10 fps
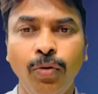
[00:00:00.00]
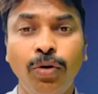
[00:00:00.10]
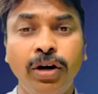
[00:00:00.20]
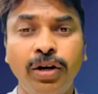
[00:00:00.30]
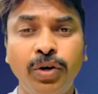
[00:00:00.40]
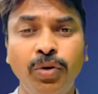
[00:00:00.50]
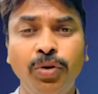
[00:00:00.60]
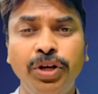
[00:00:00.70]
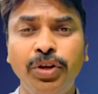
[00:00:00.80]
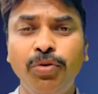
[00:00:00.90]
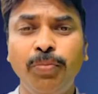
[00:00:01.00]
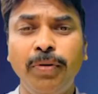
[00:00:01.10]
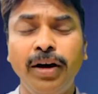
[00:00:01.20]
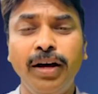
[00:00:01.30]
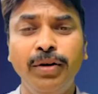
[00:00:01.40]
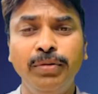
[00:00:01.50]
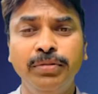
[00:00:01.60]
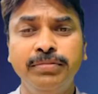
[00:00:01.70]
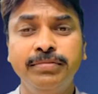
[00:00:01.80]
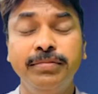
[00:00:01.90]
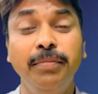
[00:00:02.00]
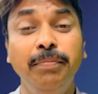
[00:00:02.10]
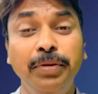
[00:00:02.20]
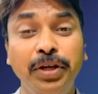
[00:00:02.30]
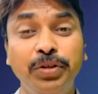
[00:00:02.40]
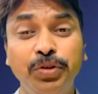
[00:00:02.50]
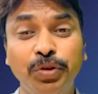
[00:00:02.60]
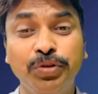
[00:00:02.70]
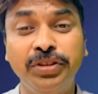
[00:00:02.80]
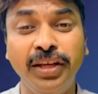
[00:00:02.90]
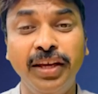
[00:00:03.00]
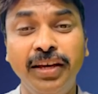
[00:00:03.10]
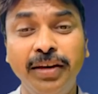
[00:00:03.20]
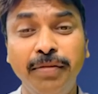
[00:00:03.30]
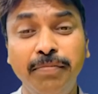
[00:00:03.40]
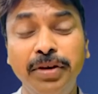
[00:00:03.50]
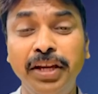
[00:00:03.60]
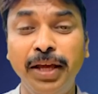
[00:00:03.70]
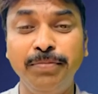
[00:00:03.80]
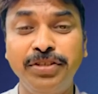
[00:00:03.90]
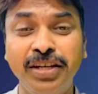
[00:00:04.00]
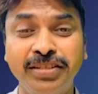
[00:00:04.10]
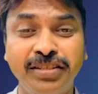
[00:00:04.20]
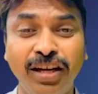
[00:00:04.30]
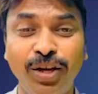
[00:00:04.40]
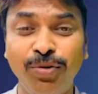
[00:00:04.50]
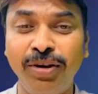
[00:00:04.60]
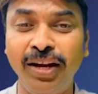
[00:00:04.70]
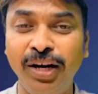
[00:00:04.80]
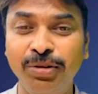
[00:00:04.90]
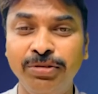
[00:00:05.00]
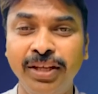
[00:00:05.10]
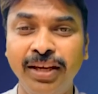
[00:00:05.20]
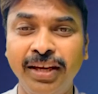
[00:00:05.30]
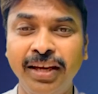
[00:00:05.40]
ఒక కోటి రూపాయలు మీకు దొరికితే మీరేం చేస్తారు అని అడిగితే